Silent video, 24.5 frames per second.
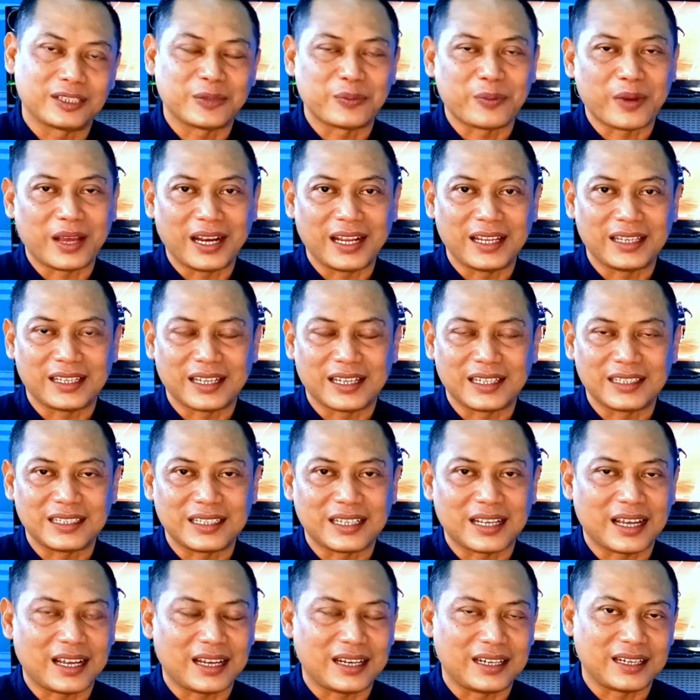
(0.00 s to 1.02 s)
Sebaliknya,
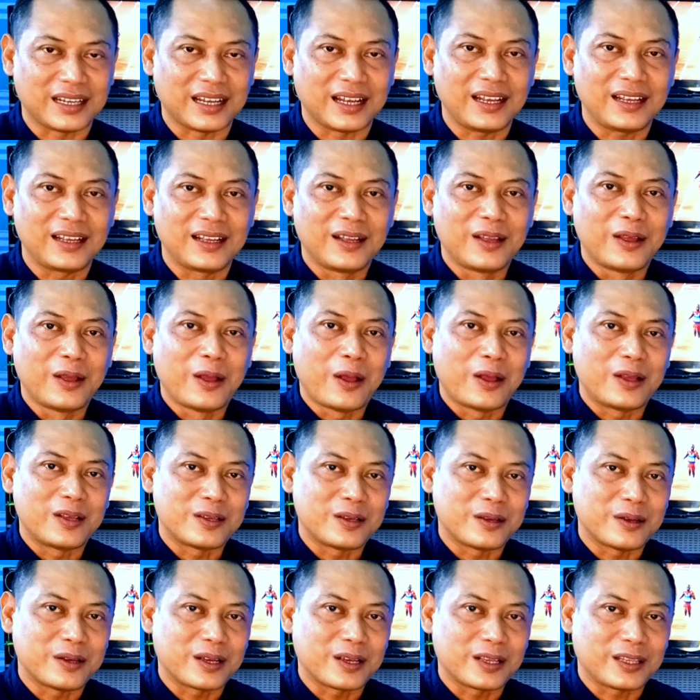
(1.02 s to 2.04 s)
jika Anda
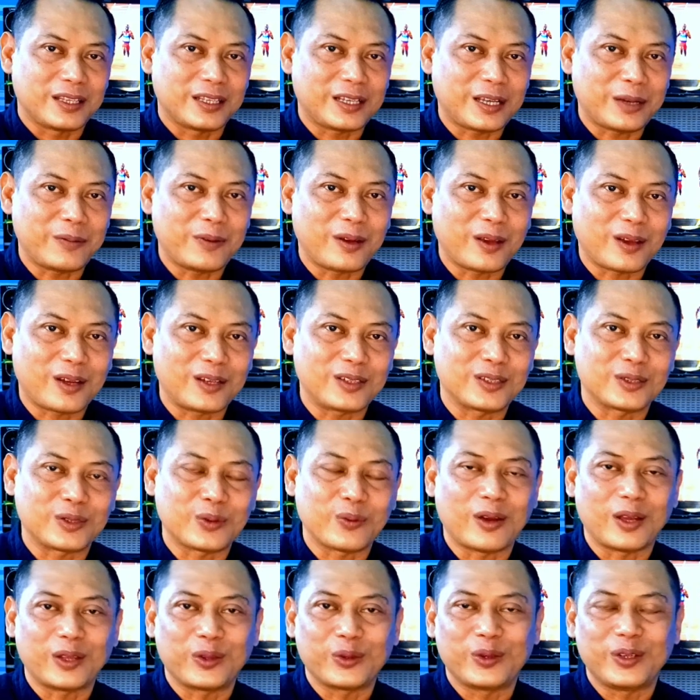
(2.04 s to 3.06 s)
ketika melakukan
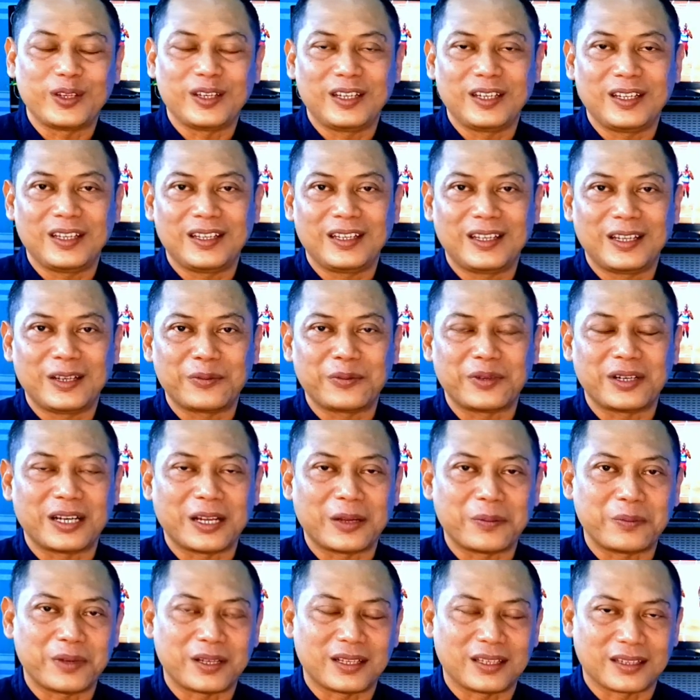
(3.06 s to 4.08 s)
sesuatu ini ingin
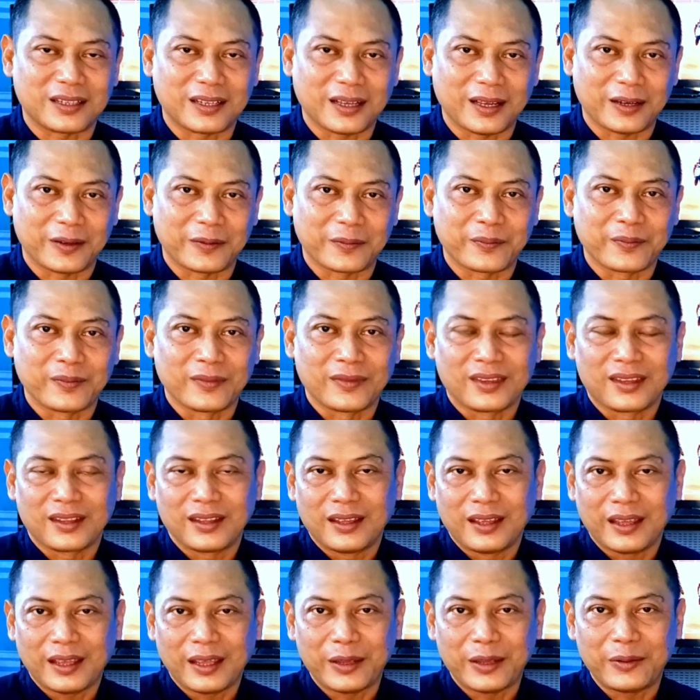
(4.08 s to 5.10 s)
mendapatkan
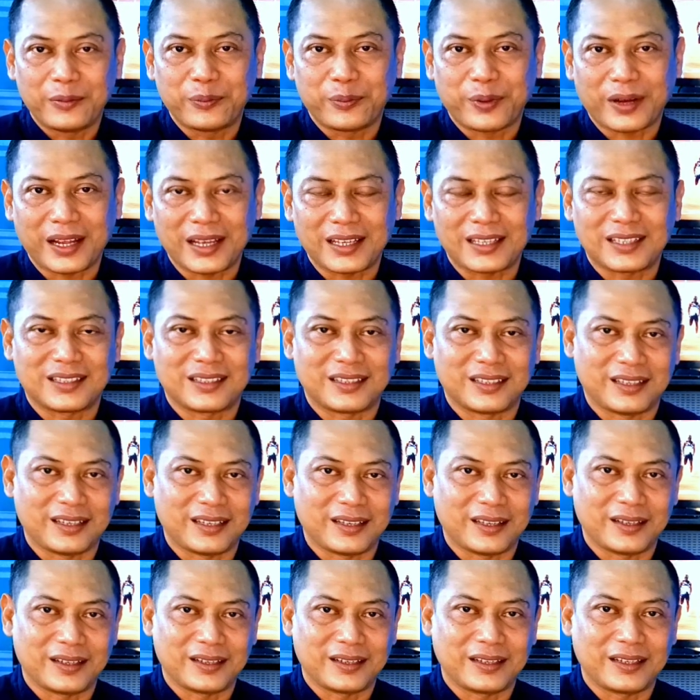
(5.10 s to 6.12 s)
impres,
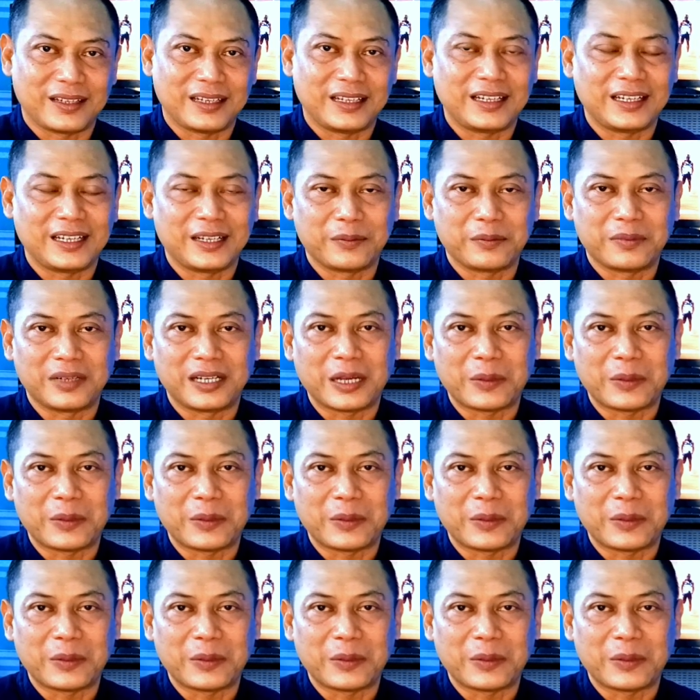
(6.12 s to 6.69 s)
ya, ingin